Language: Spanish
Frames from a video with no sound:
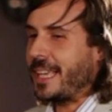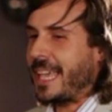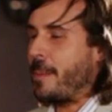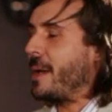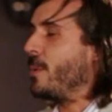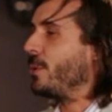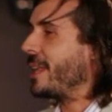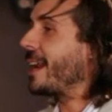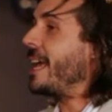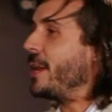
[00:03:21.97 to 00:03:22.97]
que me
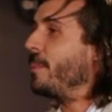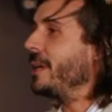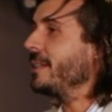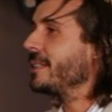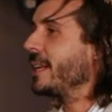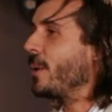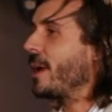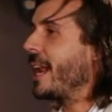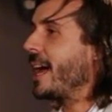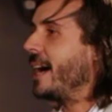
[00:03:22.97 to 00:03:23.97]
gusta reírme, creo
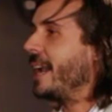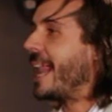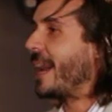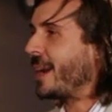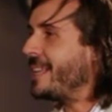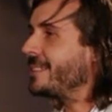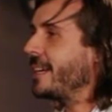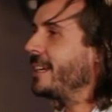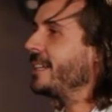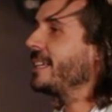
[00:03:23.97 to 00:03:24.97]
que la
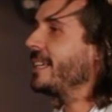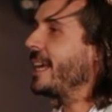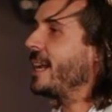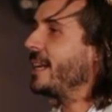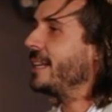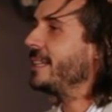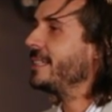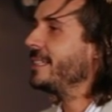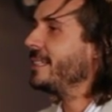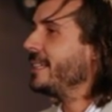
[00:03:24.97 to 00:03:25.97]
risa y el,
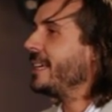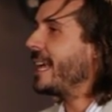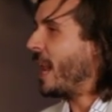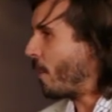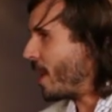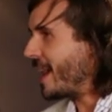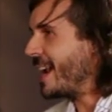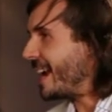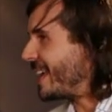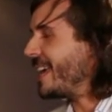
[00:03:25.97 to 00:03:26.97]
y la buena
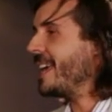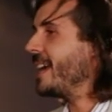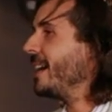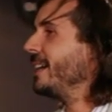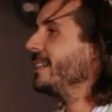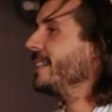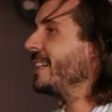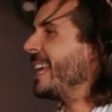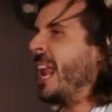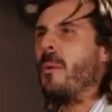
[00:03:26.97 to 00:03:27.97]
energía
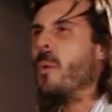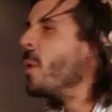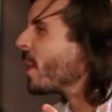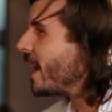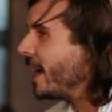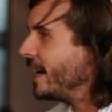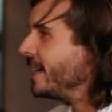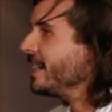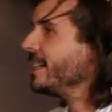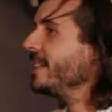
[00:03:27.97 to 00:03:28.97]
y la
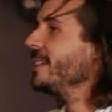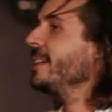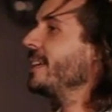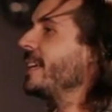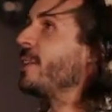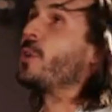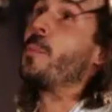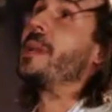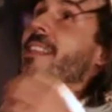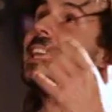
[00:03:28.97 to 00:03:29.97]
burla y el
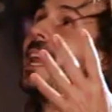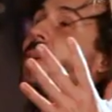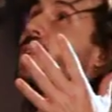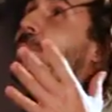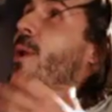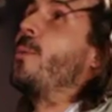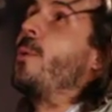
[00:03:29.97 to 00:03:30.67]
sorprendernos, pero